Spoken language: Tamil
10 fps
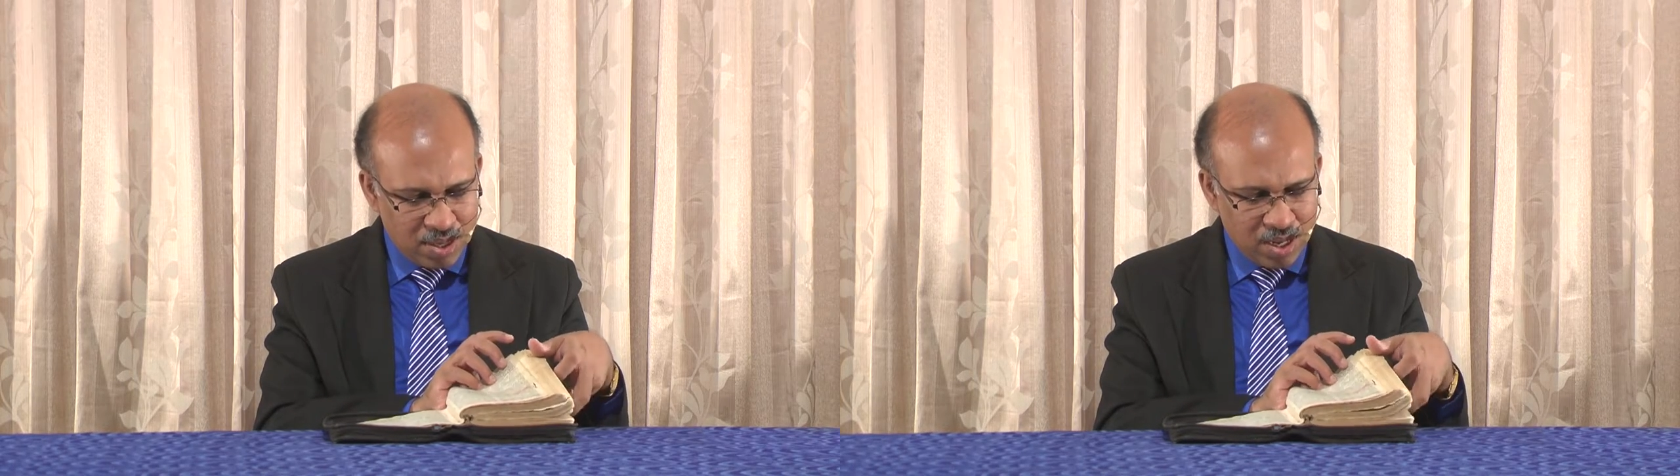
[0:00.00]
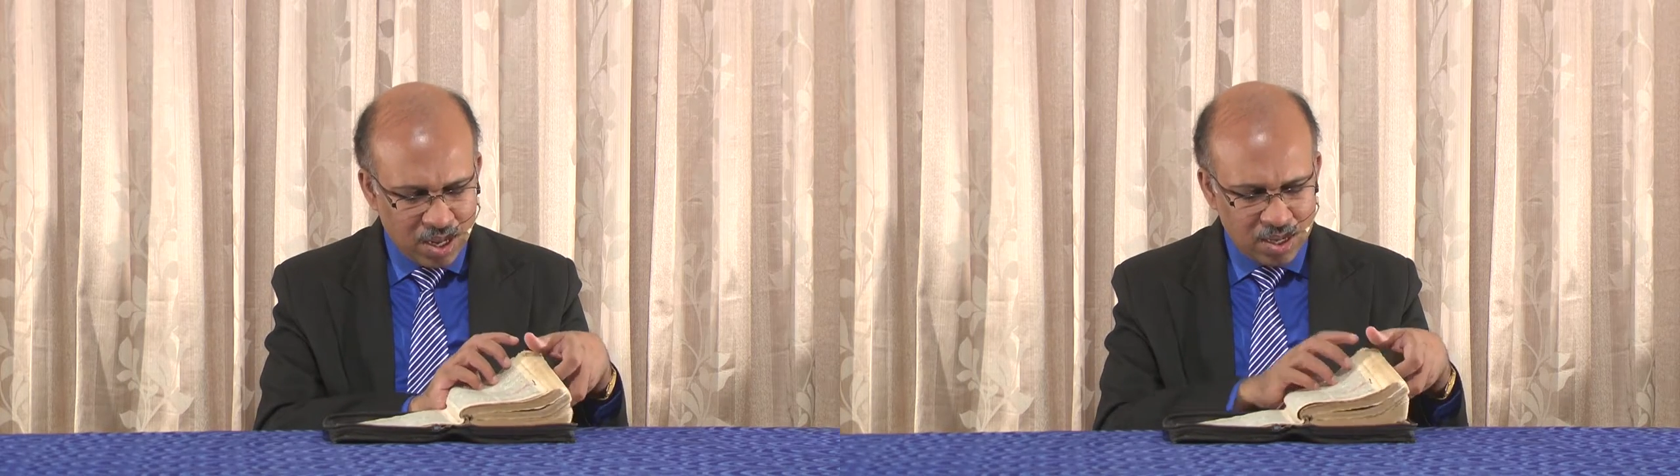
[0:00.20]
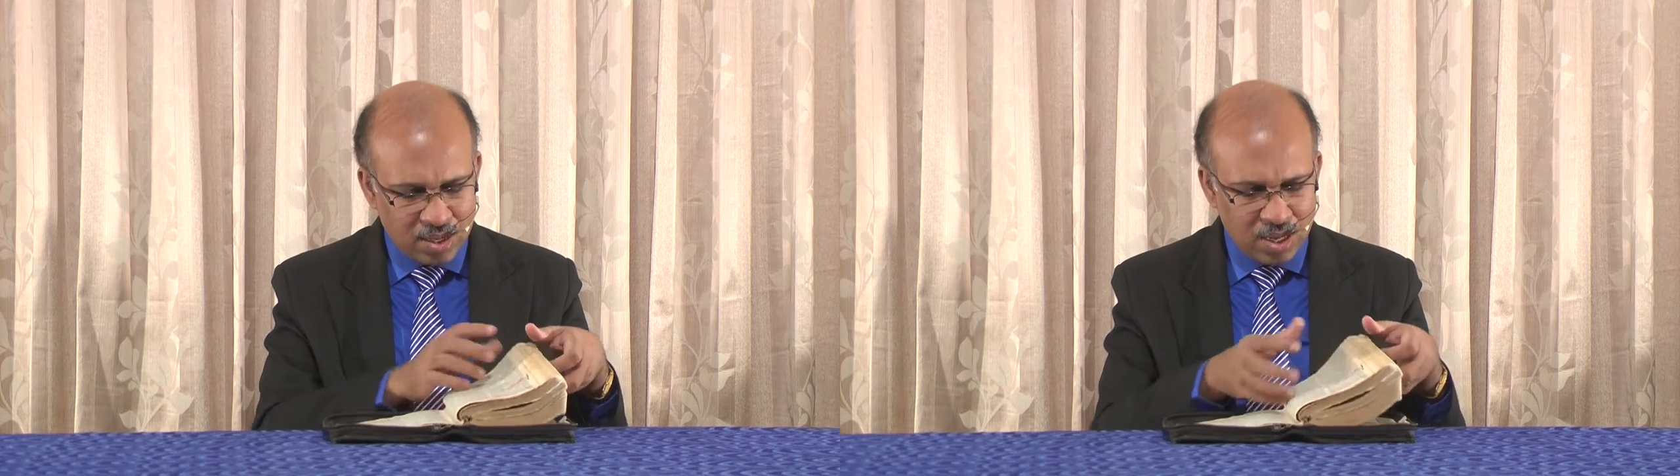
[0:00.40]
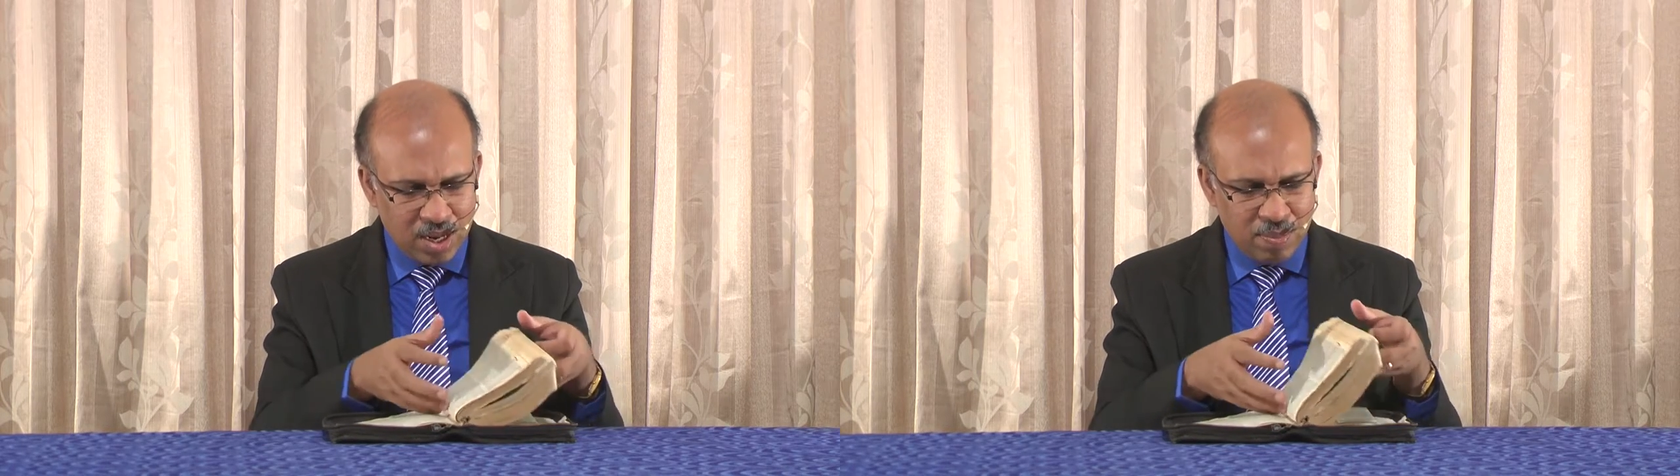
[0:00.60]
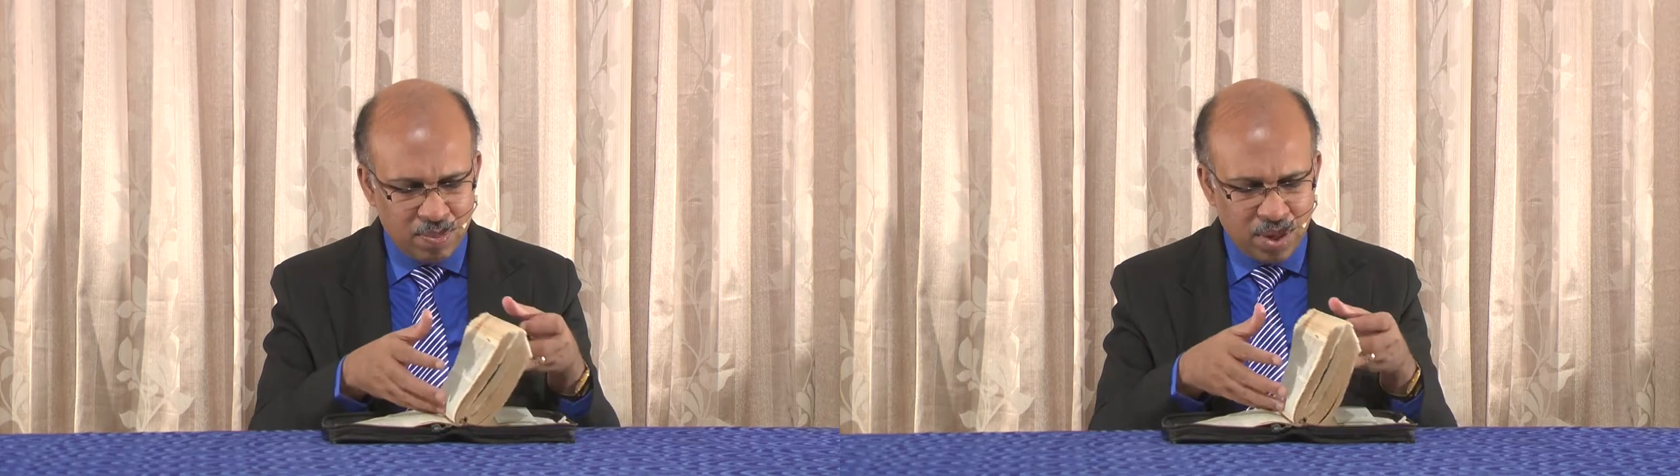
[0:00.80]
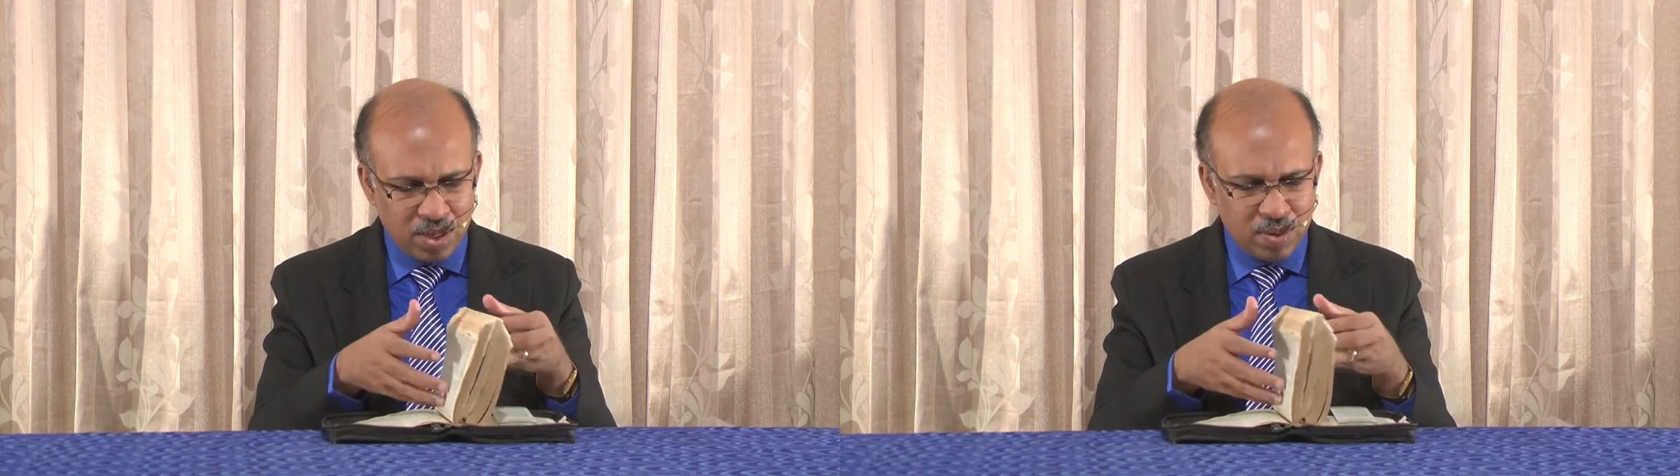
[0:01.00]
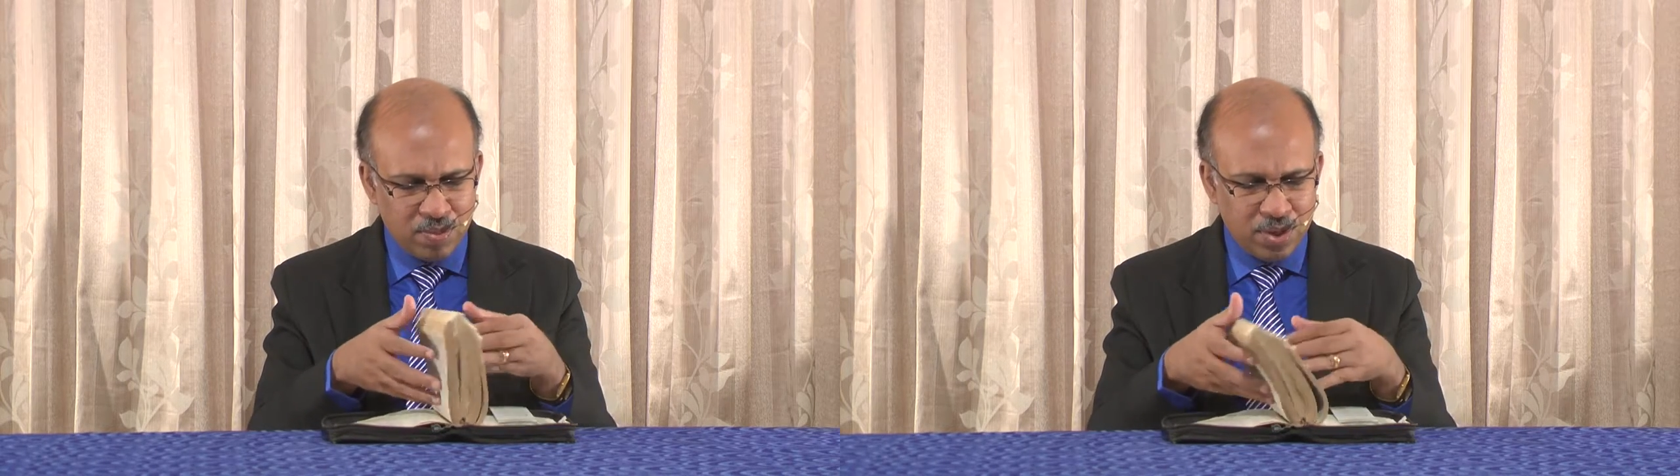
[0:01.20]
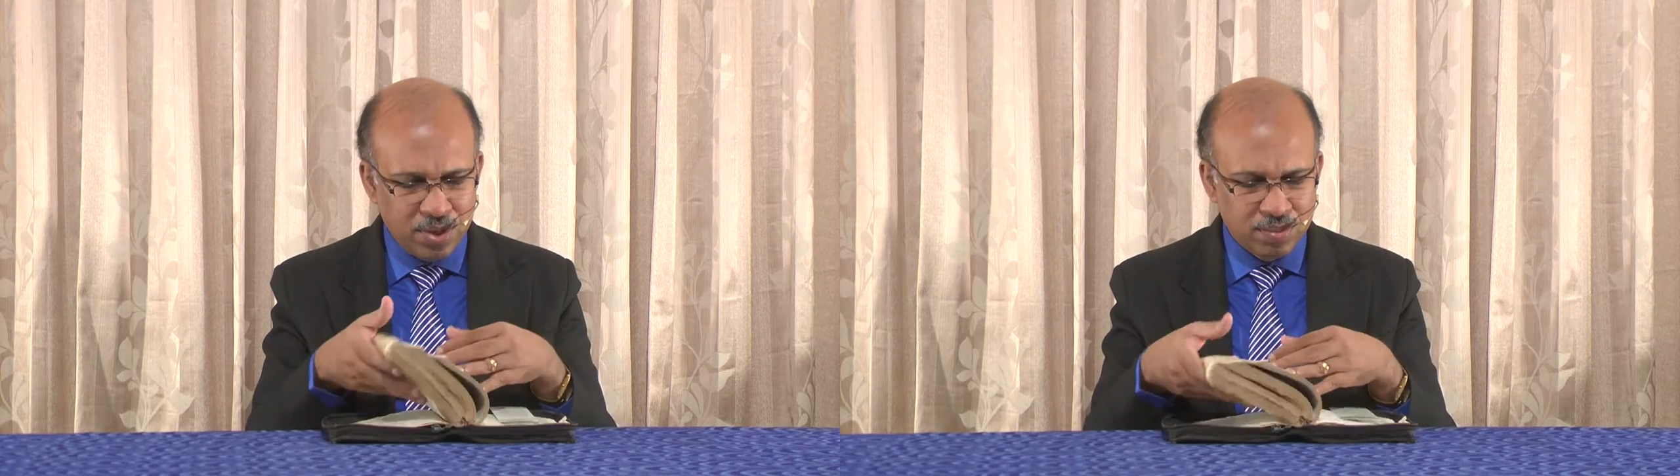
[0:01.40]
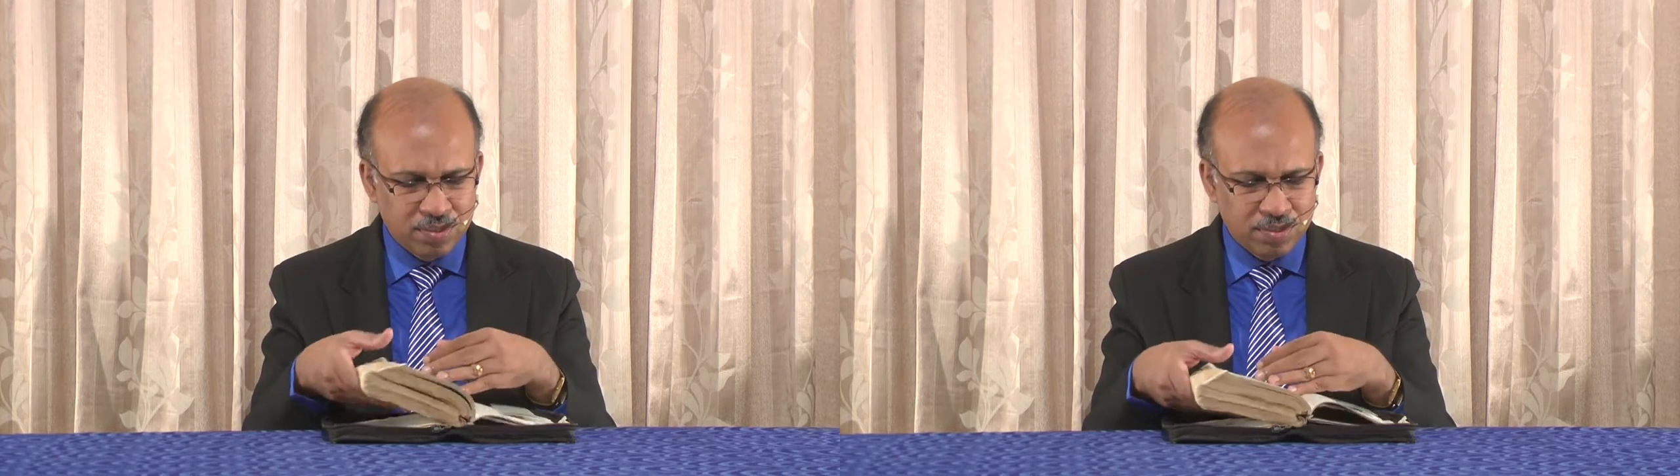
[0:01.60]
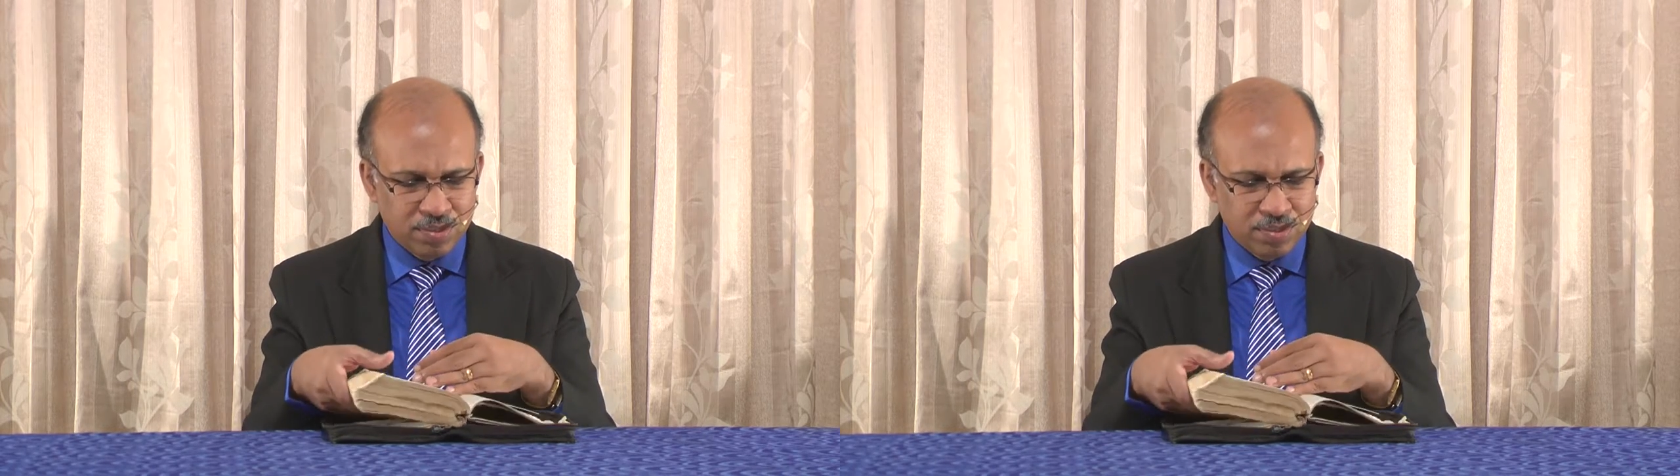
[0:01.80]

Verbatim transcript: அதிகாரத்தில் பார்க்க முடியும்